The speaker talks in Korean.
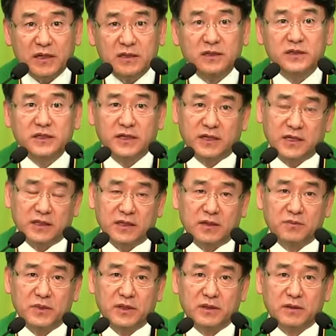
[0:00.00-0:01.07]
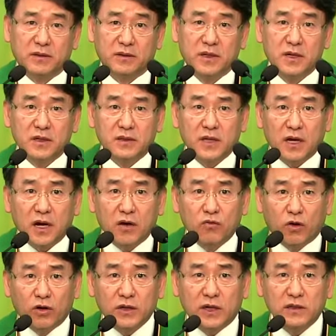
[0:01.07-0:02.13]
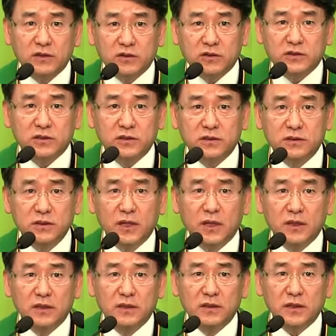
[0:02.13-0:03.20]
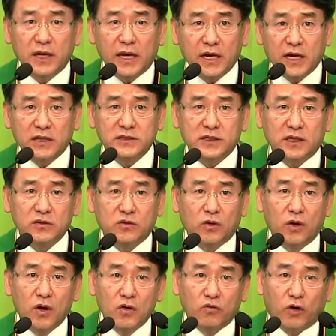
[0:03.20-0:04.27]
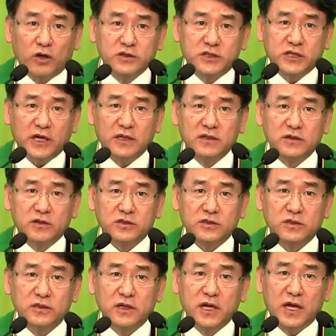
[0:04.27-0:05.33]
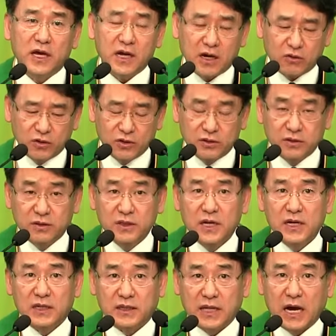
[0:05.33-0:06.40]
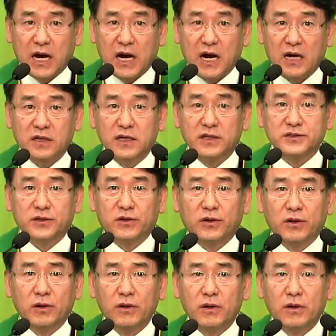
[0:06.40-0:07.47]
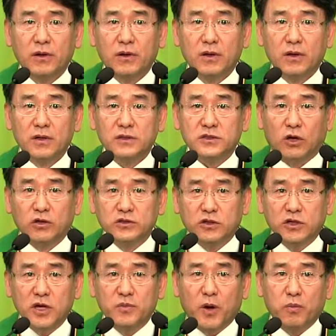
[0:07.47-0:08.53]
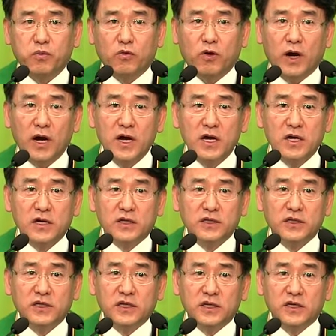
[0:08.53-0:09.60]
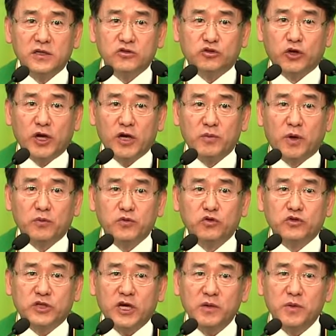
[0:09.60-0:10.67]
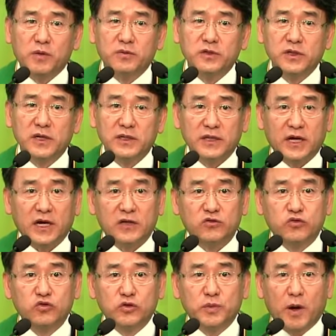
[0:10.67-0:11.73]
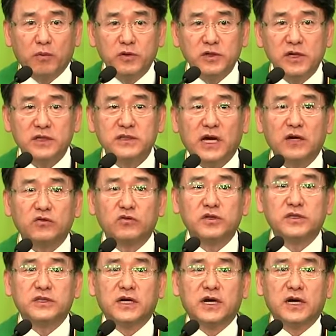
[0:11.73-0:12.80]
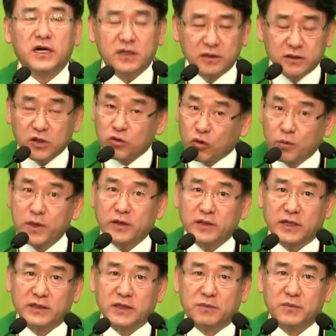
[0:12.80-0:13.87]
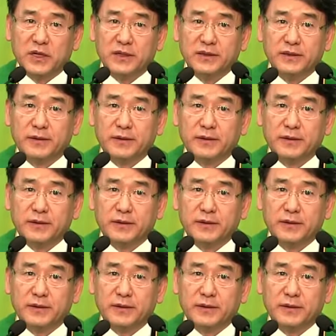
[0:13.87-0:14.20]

그렇게 얘기한단 말이에요. 내가 원하는 것은 어? 행하지 않고 원치 않는 것을 행하고 있는 나. 그래서 성령의 법과 이 죄의 법, 육체의 법을 내가 두 법을 따르고 있다. 그렇게 고백을 한단 말이에요.